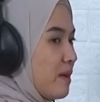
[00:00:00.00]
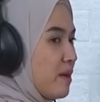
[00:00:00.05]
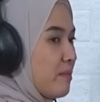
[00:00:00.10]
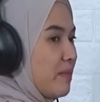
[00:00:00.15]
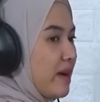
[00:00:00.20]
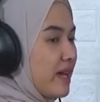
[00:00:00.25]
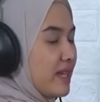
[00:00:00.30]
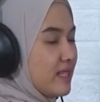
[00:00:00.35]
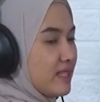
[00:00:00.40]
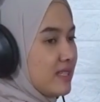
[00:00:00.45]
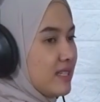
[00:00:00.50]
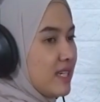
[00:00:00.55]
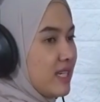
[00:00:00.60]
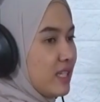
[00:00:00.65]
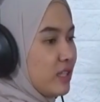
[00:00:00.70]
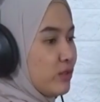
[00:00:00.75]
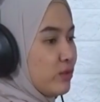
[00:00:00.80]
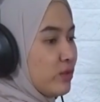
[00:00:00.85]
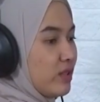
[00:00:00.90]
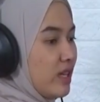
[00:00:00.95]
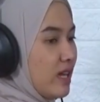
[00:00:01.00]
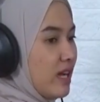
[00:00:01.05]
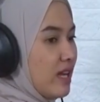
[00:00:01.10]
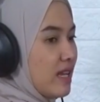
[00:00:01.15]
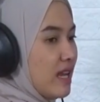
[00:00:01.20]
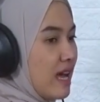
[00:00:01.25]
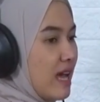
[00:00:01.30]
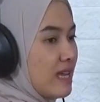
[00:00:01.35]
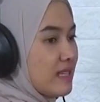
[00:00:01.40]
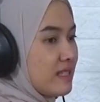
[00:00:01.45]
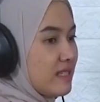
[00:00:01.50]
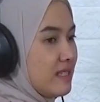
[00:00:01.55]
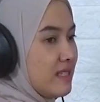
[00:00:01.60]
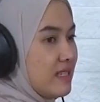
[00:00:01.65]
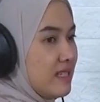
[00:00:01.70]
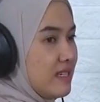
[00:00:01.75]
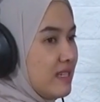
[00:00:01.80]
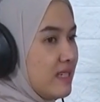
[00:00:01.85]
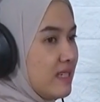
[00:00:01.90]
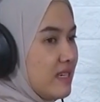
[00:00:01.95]
emang baiknya itu dengan
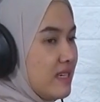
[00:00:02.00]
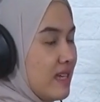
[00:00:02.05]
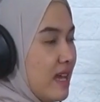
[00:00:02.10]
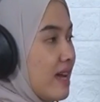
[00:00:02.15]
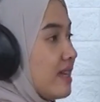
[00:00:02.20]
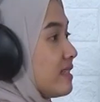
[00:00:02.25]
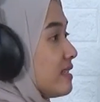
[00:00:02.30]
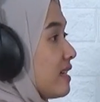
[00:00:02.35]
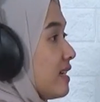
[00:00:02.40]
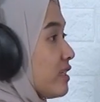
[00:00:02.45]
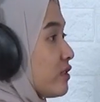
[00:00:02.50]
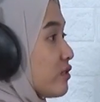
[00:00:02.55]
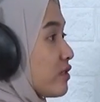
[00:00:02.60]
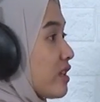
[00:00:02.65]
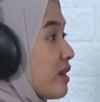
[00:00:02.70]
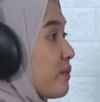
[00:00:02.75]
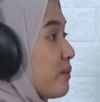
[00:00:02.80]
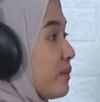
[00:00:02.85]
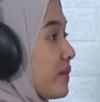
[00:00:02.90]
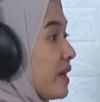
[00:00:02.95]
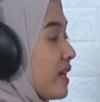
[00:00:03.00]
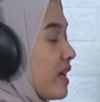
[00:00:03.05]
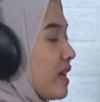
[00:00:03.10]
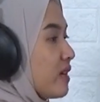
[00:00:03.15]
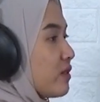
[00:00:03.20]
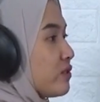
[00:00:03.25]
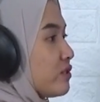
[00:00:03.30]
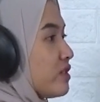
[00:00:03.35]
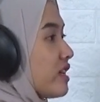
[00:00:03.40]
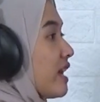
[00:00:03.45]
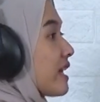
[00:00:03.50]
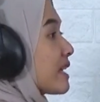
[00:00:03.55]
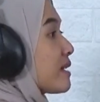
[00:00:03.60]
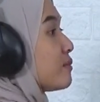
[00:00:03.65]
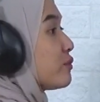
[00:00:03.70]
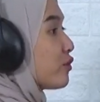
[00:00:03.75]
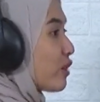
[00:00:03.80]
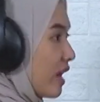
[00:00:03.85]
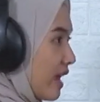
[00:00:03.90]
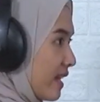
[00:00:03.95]
ASI aja itu sampai usia 6
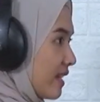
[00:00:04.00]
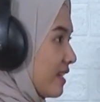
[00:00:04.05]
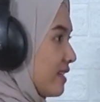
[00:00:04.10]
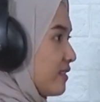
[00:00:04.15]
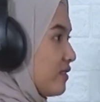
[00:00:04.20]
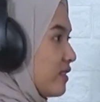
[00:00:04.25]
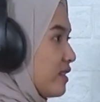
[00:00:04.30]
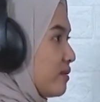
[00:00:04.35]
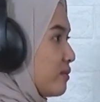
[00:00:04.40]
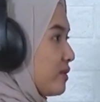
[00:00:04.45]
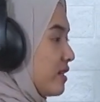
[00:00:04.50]
bulan gitu ya